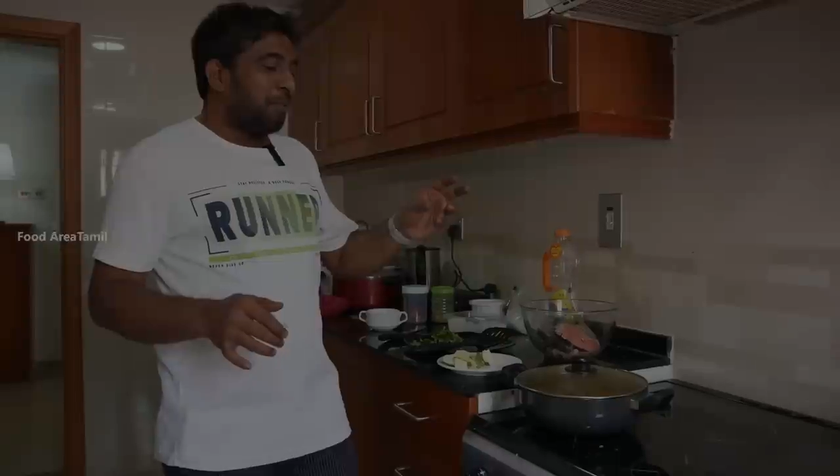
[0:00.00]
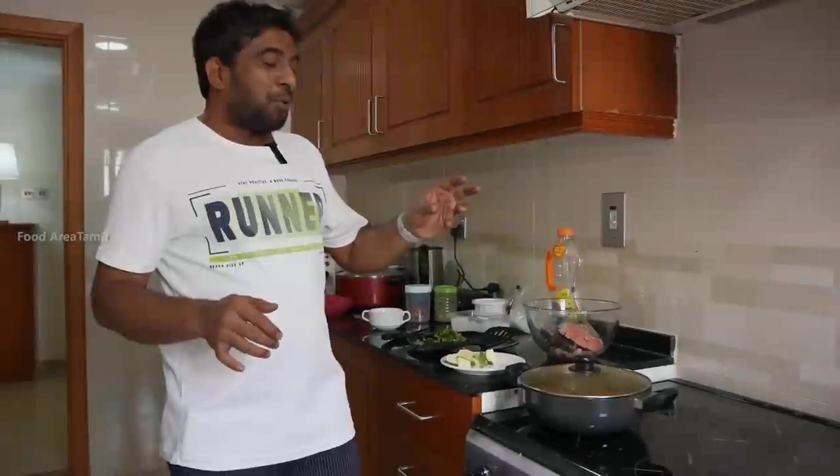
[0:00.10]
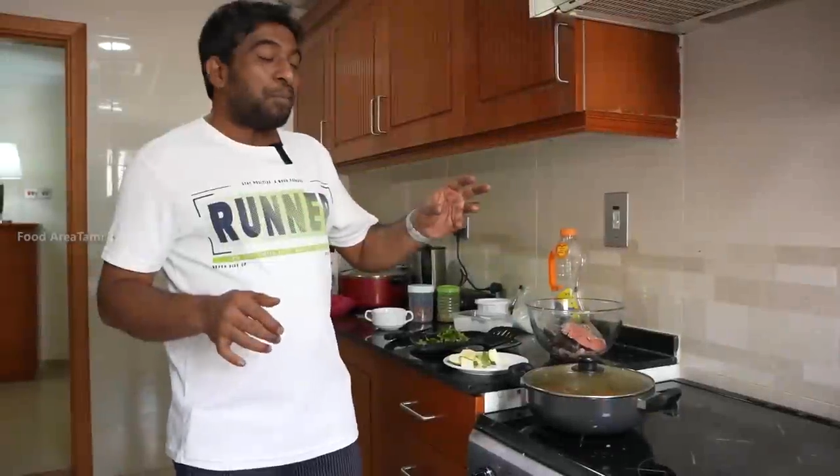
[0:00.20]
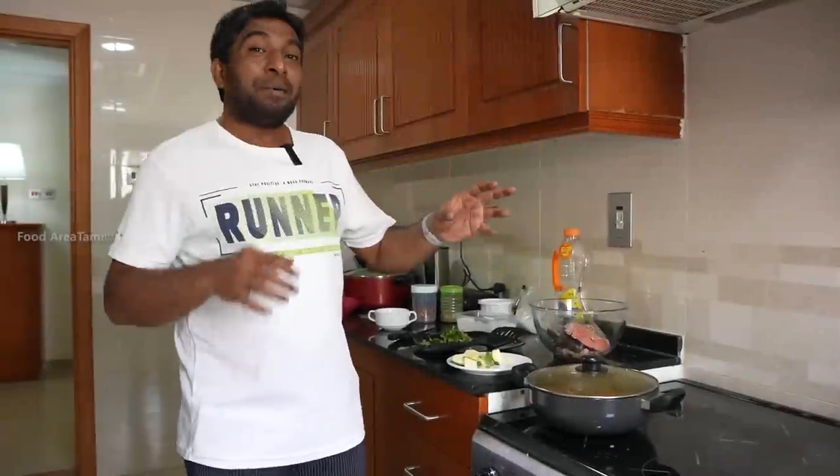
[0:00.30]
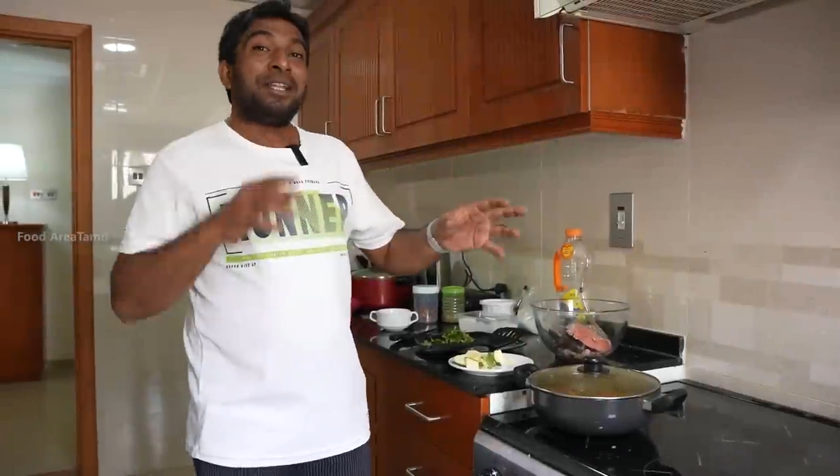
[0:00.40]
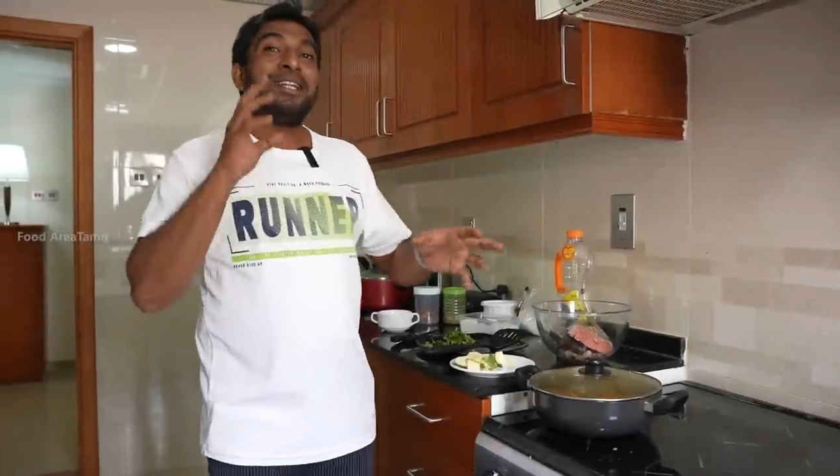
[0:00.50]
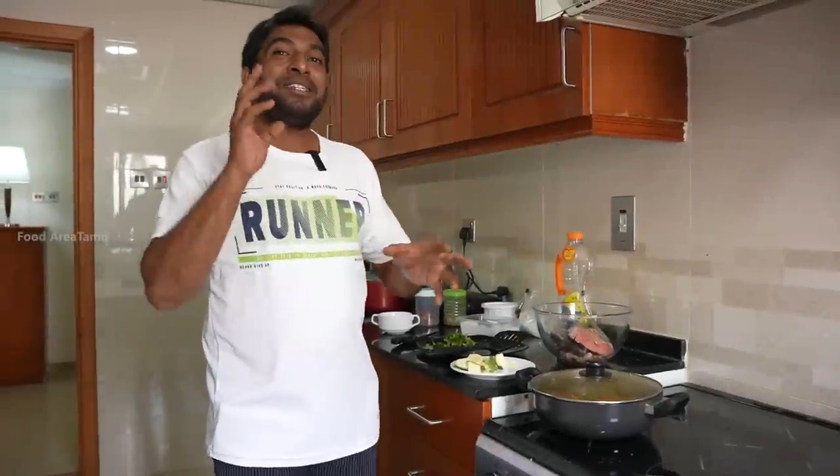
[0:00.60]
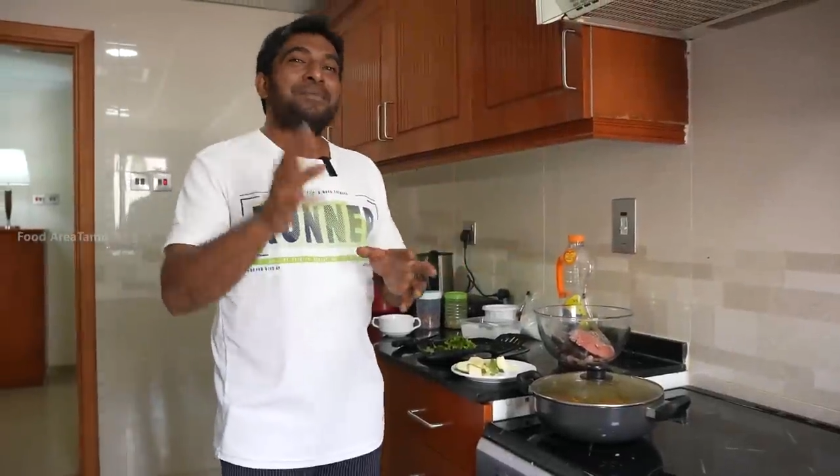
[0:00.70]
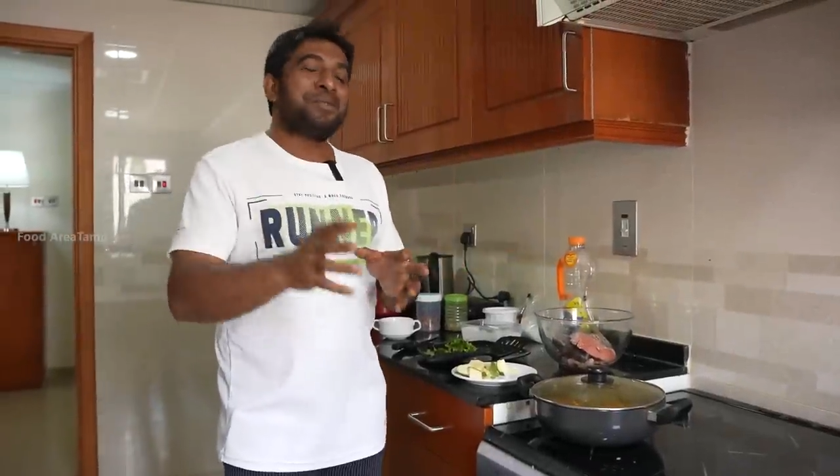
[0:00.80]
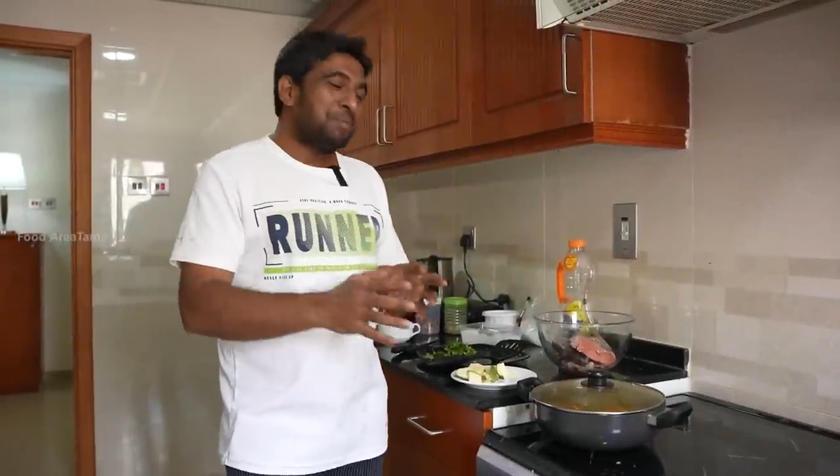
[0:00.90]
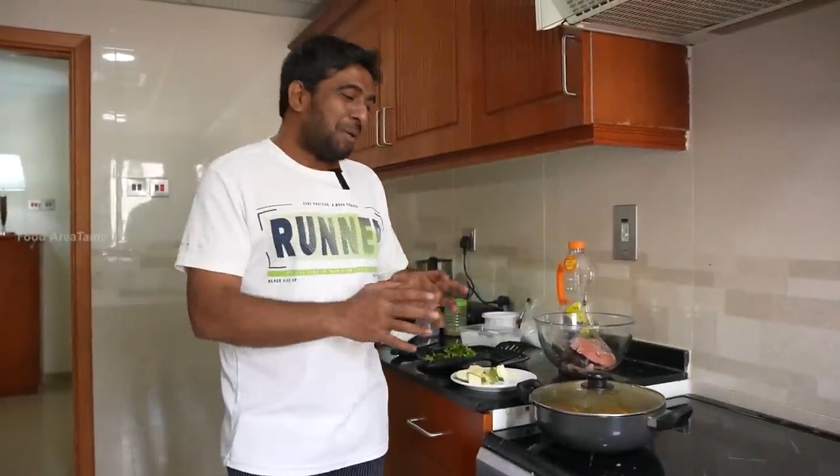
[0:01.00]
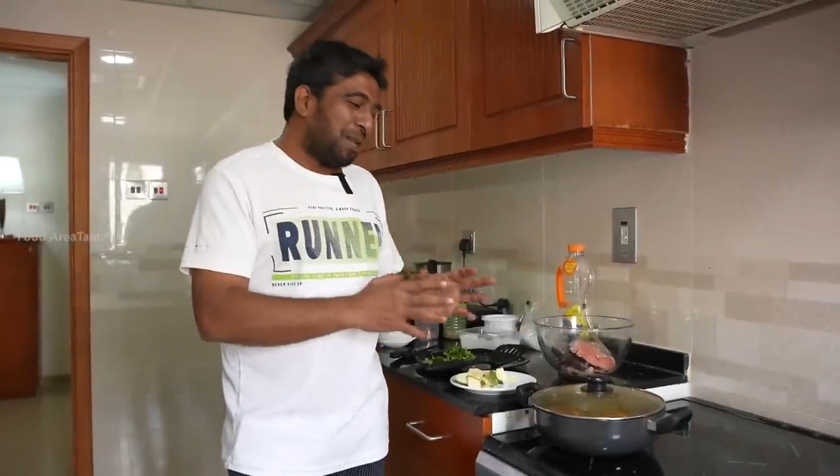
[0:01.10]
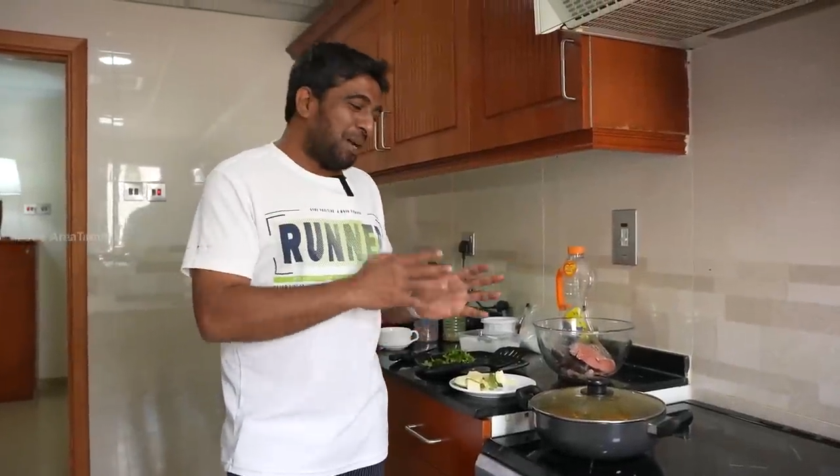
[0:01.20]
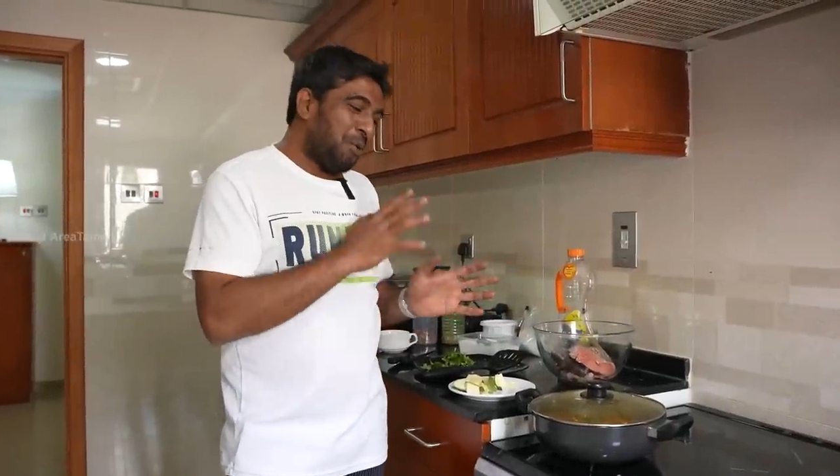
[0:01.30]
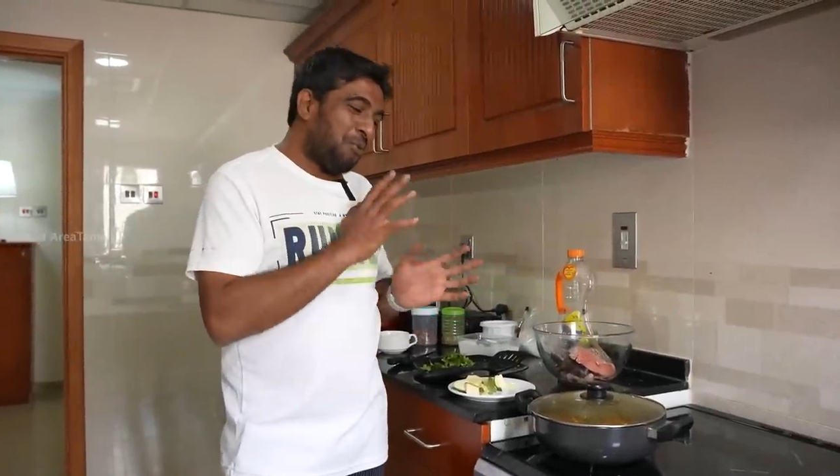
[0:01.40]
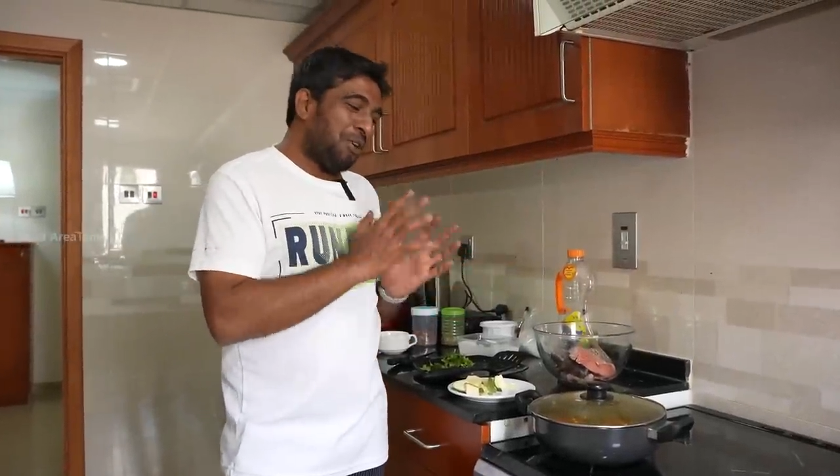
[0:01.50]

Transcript: இப்போ ஒரு பதினஞ்சு நிமிஷமாக அப்படியே லோ